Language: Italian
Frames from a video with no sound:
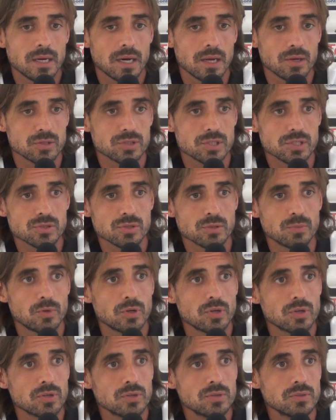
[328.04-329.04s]
allo stesso
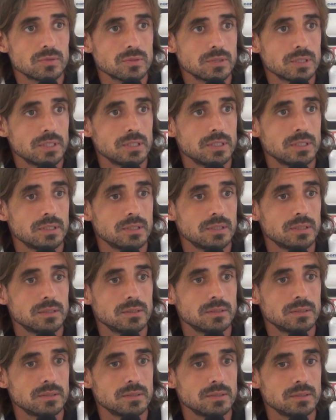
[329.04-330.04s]
modo
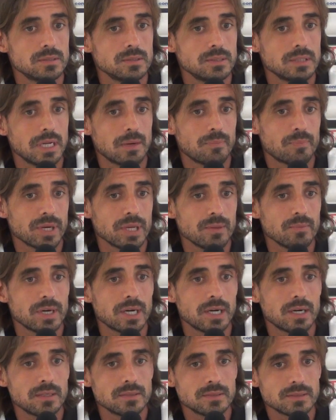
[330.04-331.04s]
eh, la
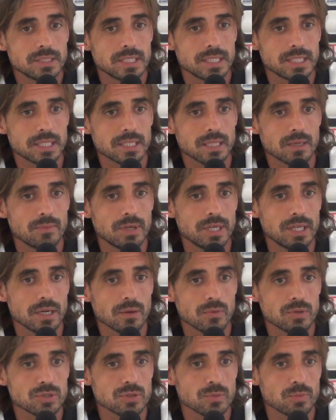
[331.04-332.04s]
prima è andata bene da
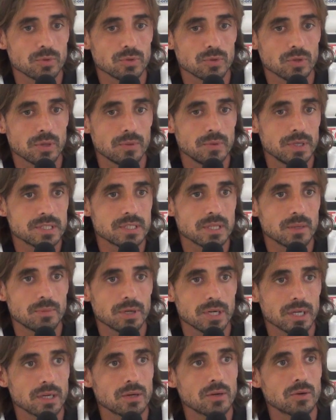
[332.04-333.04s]
questo punto di vista
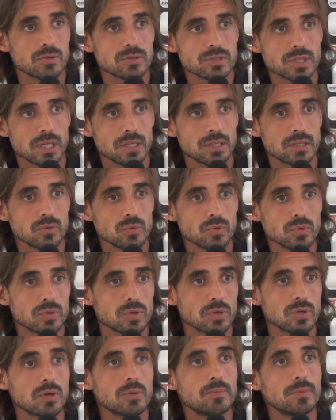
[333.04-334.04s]
perché nonostante
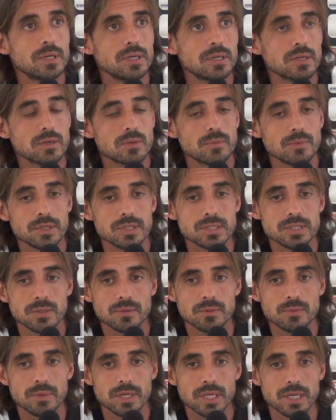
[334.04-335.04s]
tutto, come, come
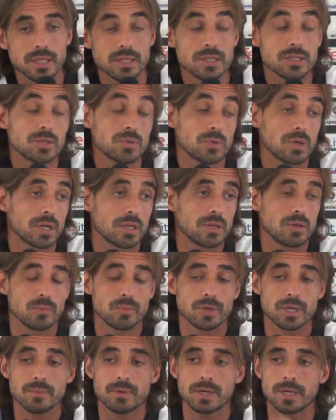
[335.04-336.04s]
dicevi bene, dicevo anch'io
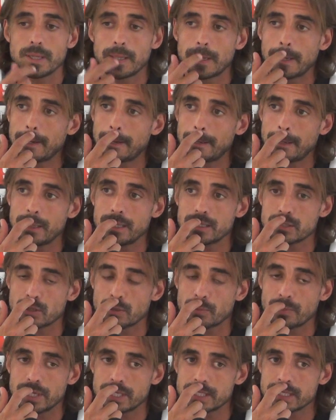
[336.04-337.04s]
prima, le
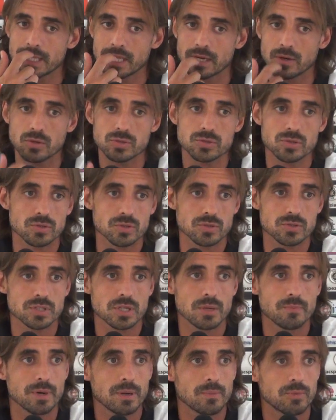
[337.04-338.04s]
sorprese ad agosto sono
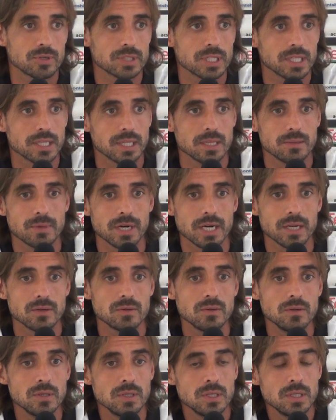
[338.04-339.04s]
sempre a portata di
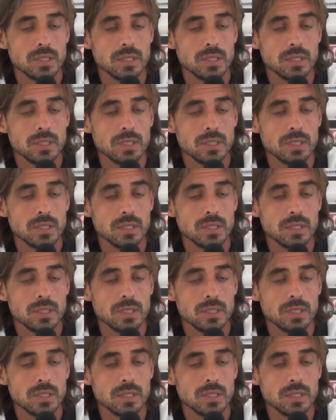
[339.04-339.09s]
mano